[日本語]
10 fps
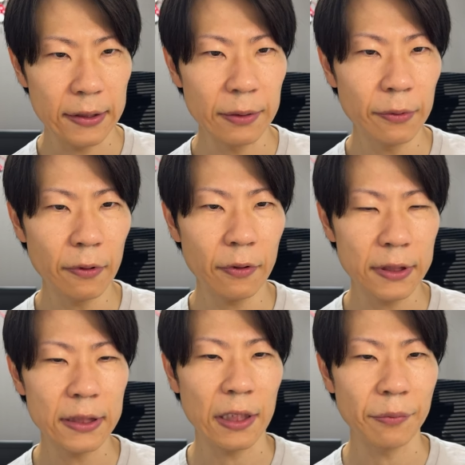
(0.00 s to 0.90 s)
自分の
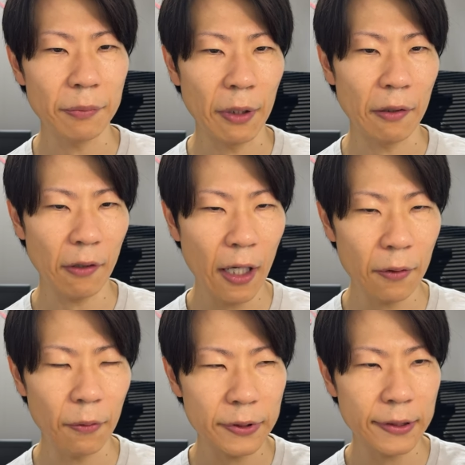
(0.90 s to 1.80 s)
人生も今、
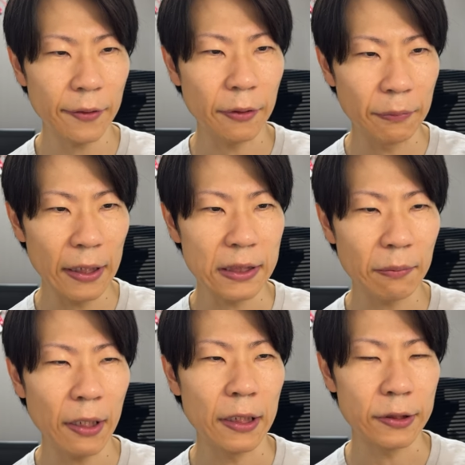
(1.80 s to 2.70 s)
半を押したように同じ
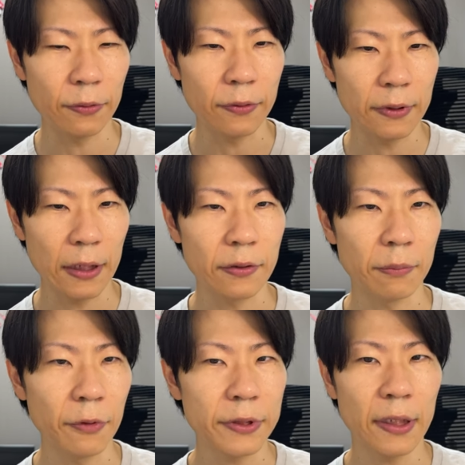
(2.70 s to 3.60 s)
毎日を送ってると
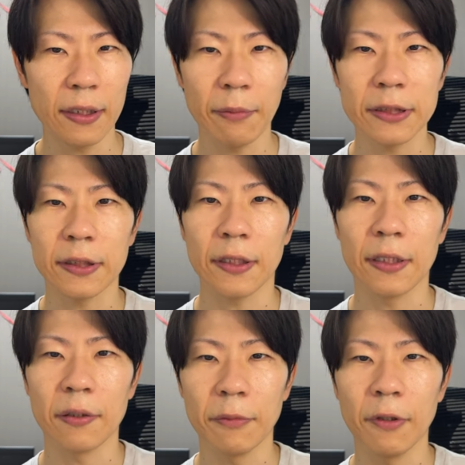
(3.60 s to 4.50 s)
申し上げましたけ
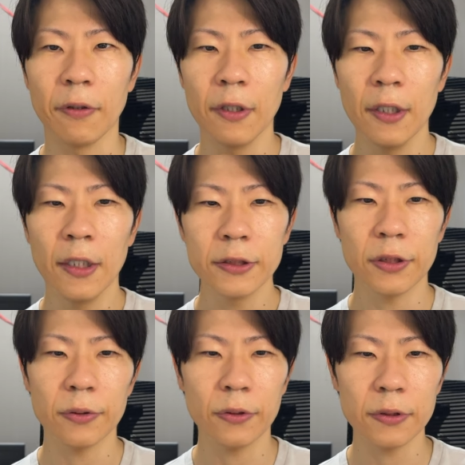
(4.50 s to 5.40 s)
れども、
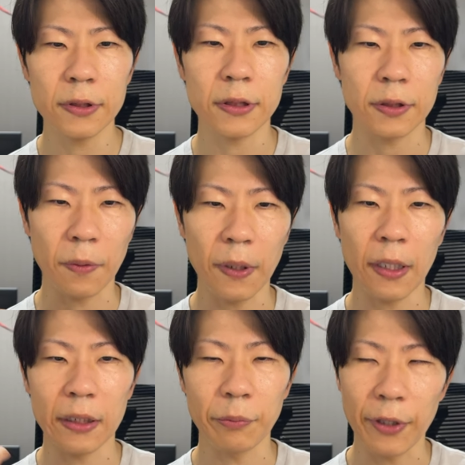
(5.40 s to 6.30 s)
ちょっとずつその
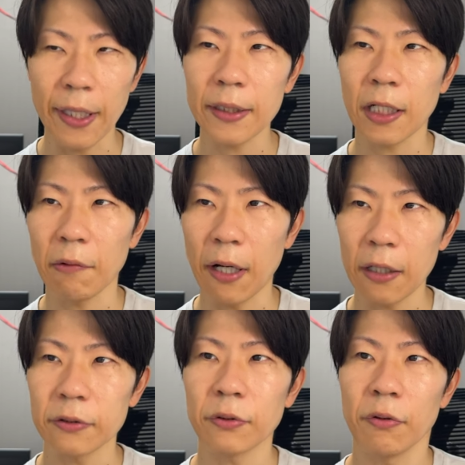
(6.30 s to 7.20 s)
中でも変化は
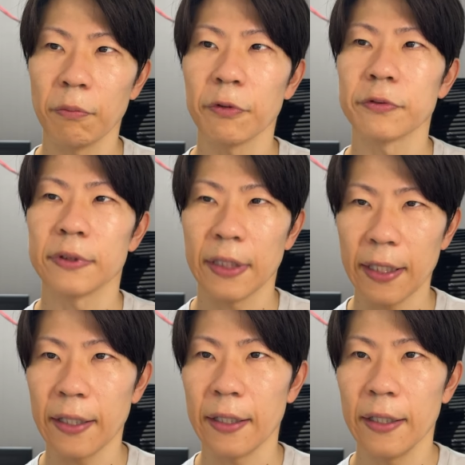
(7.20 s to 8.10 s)
あると思うん
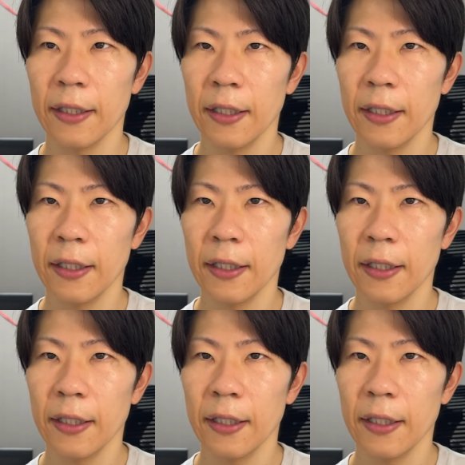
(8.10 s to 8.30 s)
で、